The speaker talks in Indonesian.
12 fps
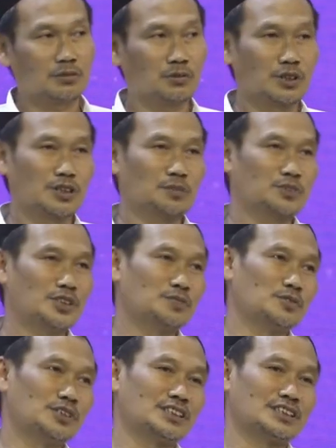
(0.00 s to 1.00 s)
pulau Tengku
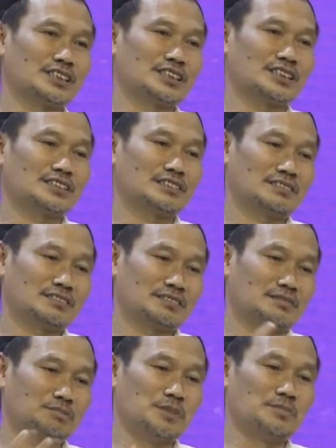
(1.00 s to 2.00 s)
putih-putih sering
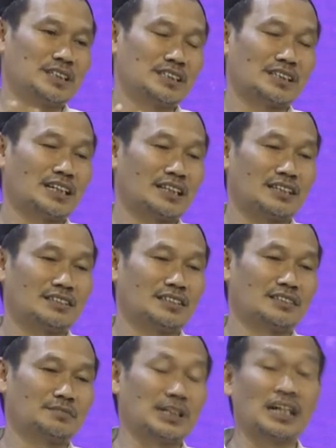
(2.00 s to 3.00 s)
memberi saran
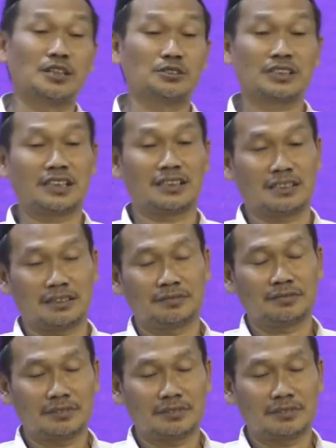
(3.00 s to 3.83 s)
dan mengharuskan